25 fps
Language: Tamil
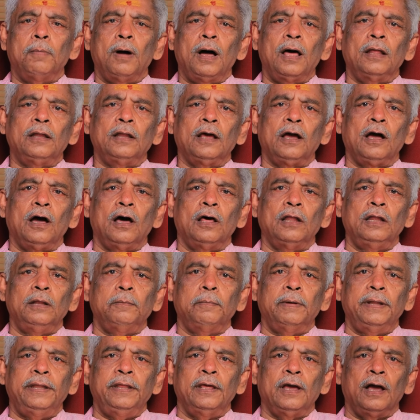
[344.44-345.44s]

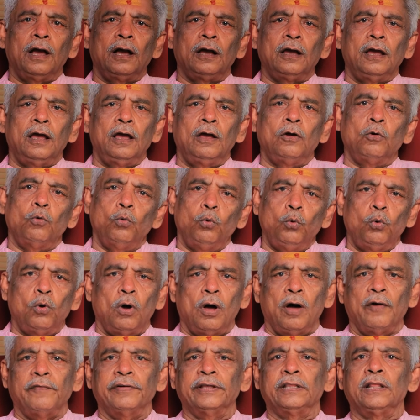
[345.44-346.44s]
பாதகாதிபதியாக குரு
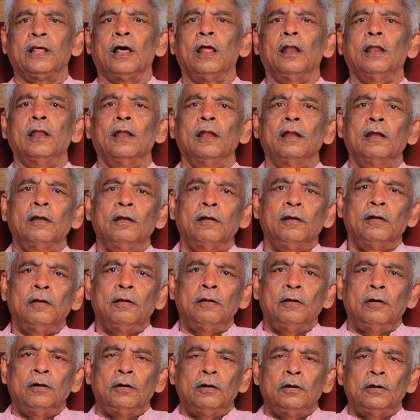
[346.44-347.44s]
ஆவதால்
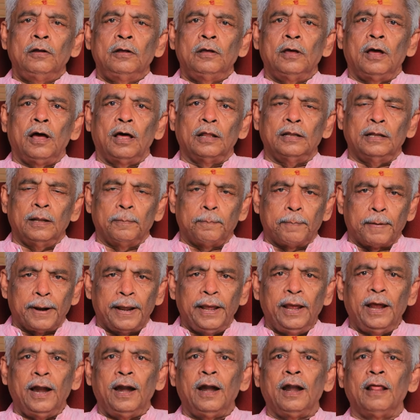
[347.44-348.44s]
அந்த
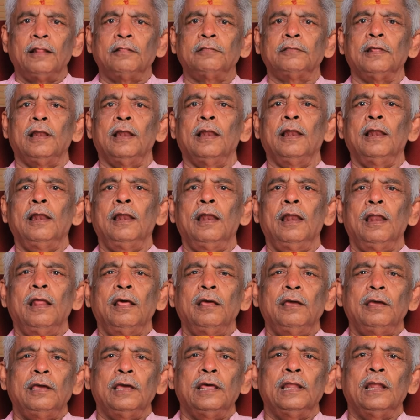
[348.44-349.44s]
பிரயாணத்தில்
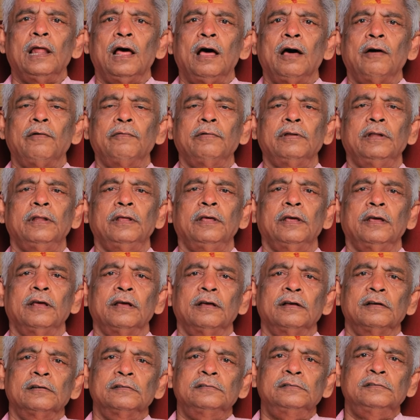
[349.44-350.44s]
ஏதாவது
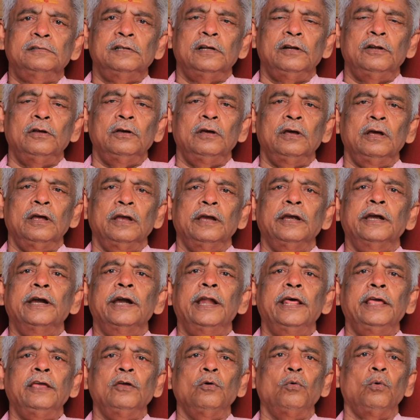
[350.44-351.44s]
சிறு
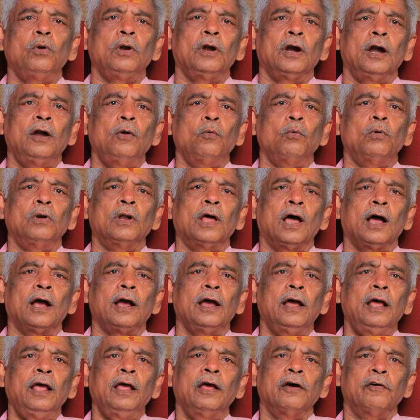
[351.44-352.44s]
இடையூறுகள்
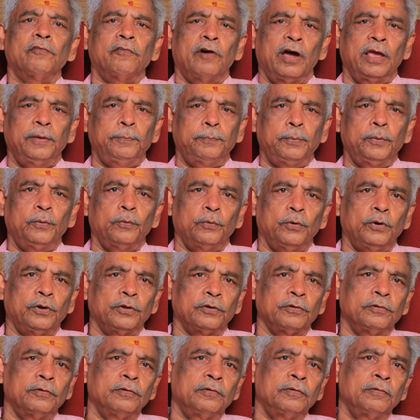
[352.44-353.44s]
உண்டாக வாய்ப்பு
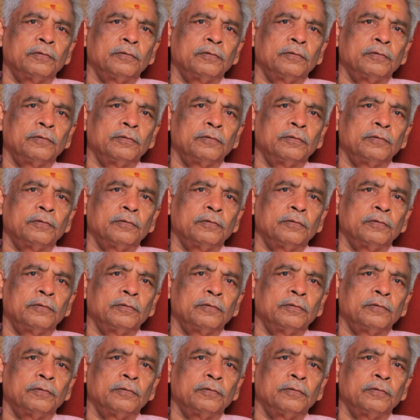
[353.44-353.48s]
உண்டு